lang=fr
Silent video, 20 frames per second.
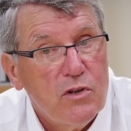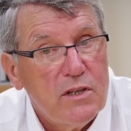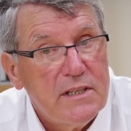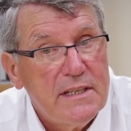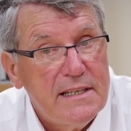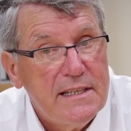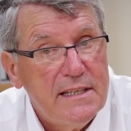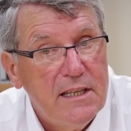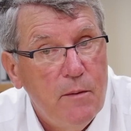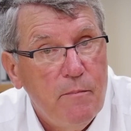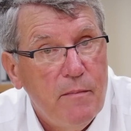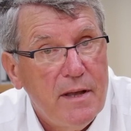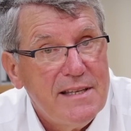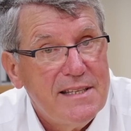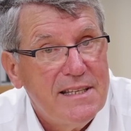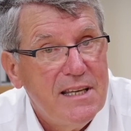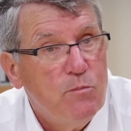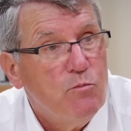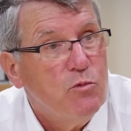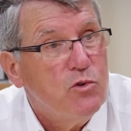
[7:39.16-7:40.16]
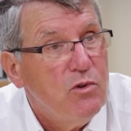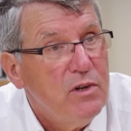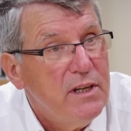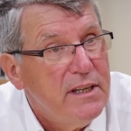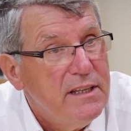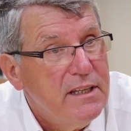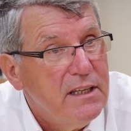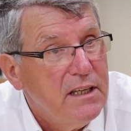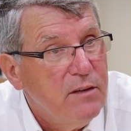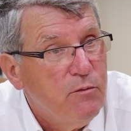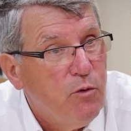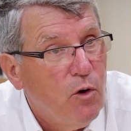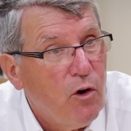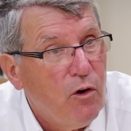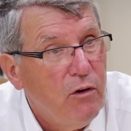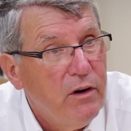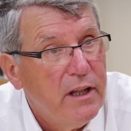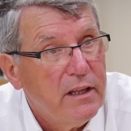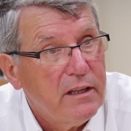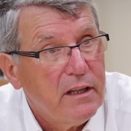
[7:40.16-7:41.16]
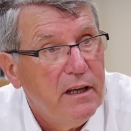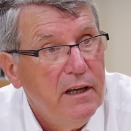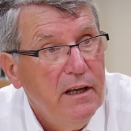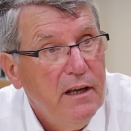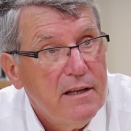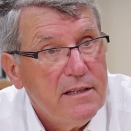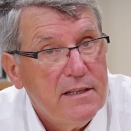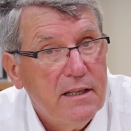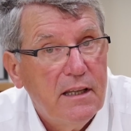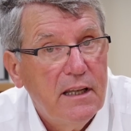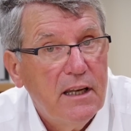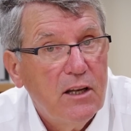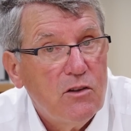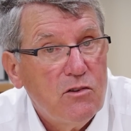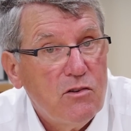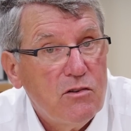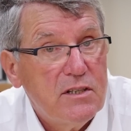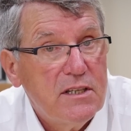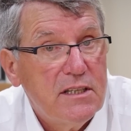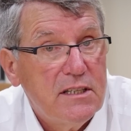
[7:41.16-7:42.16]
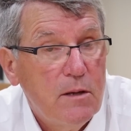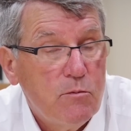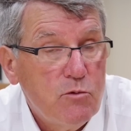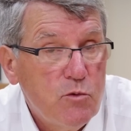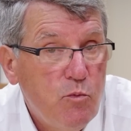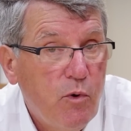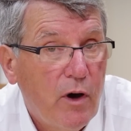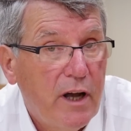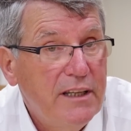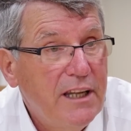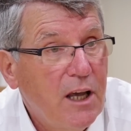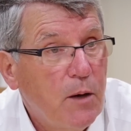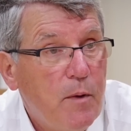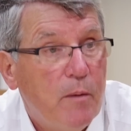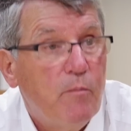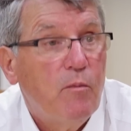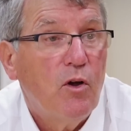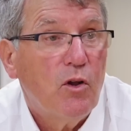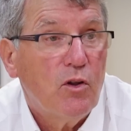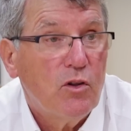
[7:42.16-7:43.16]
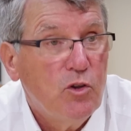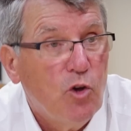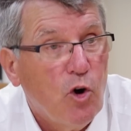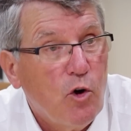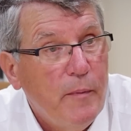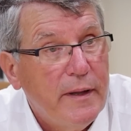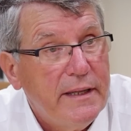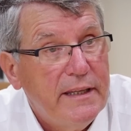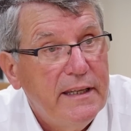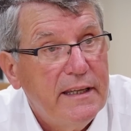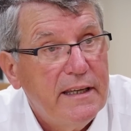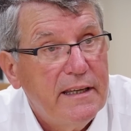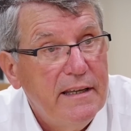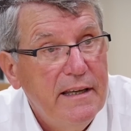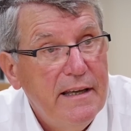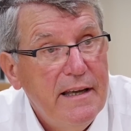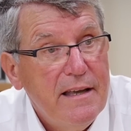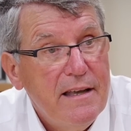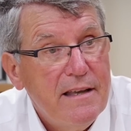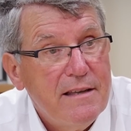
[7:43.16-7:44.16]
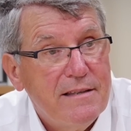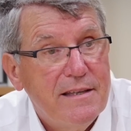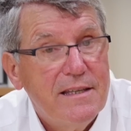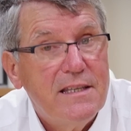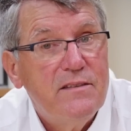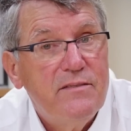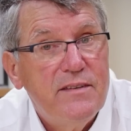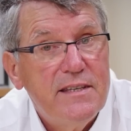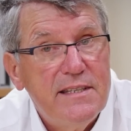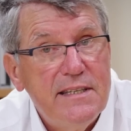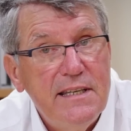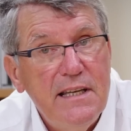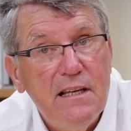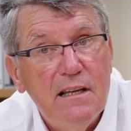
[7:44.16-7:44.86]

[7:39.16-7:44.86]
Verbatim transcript: un système assez monolithique, il faut reconnaître, c'est-à-dire dans un système, je pourrais dire même dogmatique. C'est difficile.